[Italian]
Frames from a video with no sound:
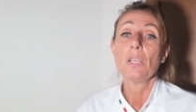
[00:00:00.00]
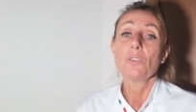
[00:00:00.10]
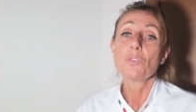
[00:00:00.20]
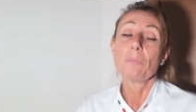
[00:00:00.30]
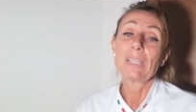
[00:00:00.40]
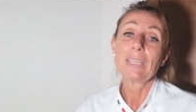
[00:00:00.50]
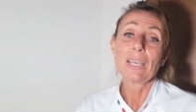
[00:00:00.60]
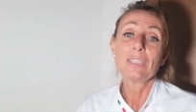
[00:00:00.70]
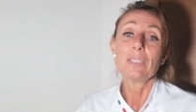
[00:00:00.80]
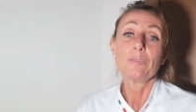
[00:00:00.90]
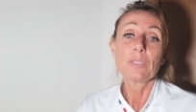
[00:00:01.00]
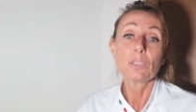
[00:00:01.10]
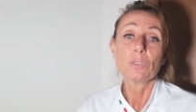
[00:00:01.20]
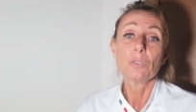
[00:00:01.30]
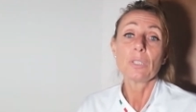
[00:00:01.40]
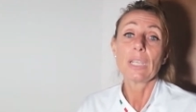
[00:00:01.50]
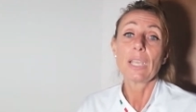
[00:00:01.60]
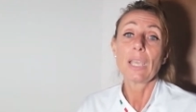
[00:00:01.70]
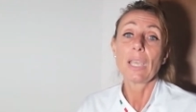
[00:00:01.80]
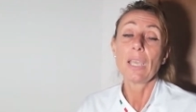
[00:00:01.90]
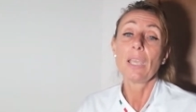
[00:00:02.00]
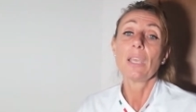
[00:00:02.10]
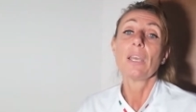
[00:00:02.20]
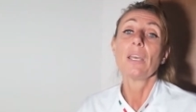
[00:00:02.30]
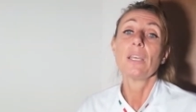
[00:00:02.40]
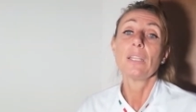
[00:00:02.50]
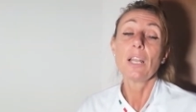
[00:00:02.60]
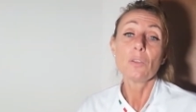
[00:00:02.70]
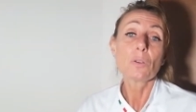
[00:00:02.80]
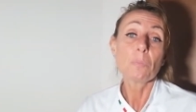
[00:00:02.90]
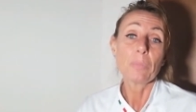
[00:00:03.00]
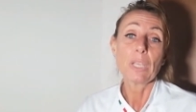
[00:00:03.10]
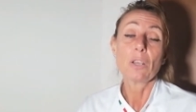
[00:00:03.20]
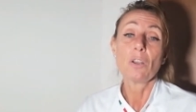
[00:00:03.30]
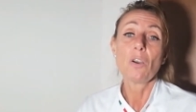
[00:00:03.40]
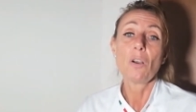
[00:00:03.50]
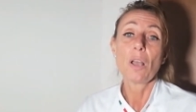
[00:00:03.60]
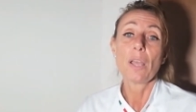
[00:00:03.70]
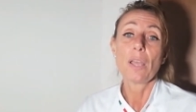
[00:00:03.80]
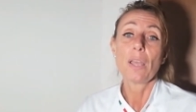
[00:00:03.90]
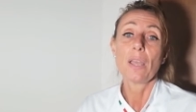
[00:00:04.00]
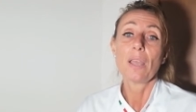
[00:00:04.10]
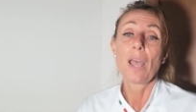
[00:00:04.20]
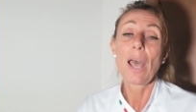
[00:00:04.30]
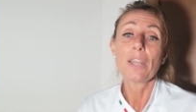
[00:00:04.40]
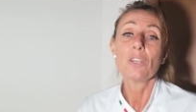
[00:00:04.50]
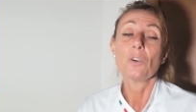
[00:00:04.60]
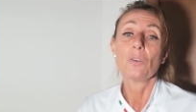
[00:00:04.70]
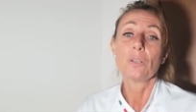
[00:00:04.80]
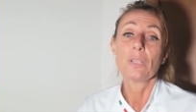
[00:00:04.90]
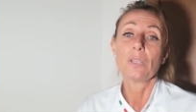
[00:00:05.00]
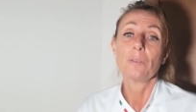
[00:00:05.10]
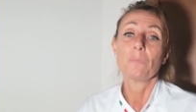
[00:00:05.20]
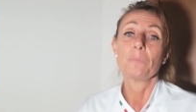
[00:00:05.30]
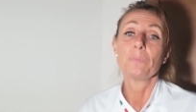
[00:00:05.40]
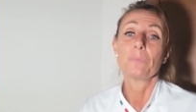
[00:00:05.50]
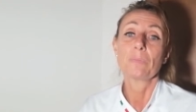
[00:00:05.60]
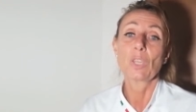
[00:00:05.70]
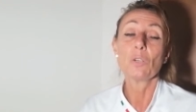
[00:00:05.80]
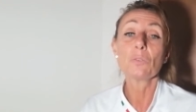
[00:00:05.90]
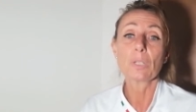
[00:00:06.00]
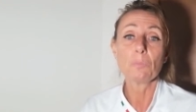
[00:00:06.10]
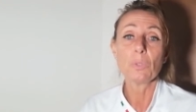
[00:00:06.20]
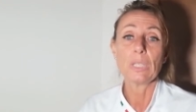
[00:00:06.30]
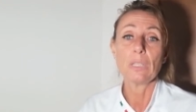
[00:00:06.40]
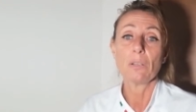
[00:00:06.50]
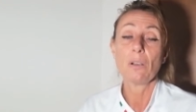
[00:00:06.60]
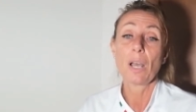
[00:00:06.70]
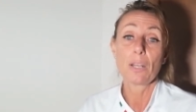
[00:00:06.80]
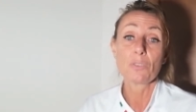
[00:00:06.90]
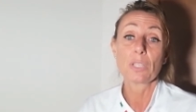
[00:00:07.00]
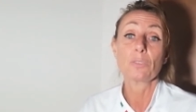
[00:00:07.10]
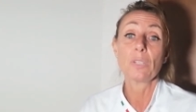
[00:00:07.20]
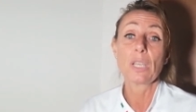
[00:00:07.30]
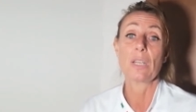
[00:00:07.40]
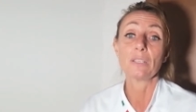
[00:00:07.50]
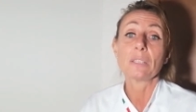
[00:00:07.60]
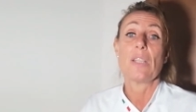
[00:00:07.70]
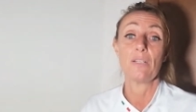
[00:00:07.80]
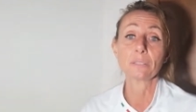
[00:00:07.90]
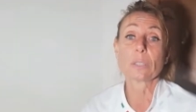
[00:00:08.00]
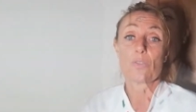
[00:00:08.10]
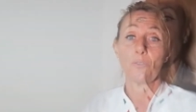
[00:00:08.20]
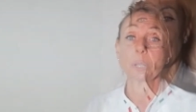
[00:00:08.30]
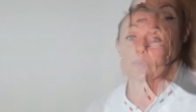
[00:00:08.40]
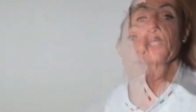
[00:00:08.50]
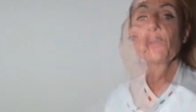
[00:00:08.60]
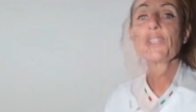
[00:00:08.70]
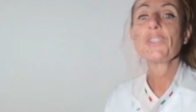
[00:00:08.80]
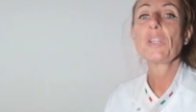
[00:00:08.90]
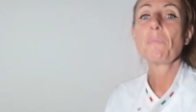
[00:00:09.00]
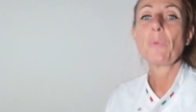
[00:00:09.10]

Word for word: insomma tanti fattori che eh, nel loro piccolo eh, hanno ehm, contribuito allo stato di crisi del settore. La situazione